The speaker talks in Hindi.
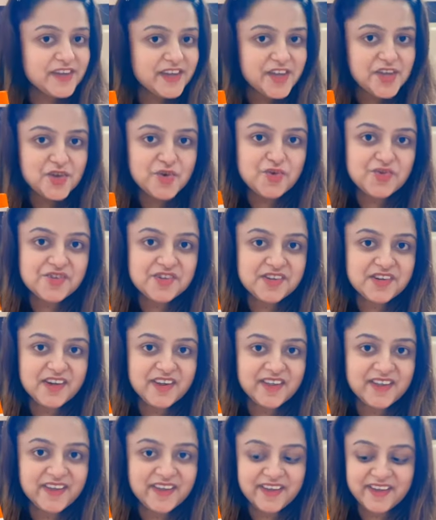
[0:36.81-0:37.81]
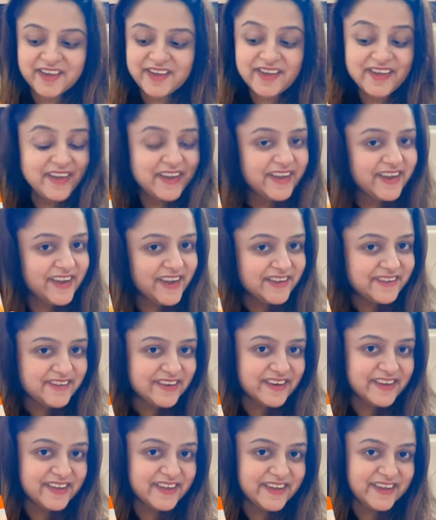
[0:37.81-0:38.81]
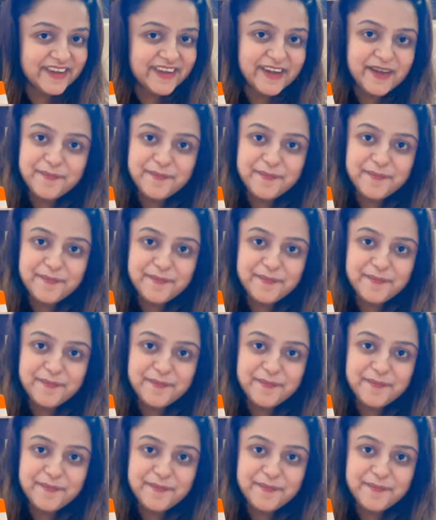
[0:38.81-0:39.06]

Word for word: यूज करके इसलिए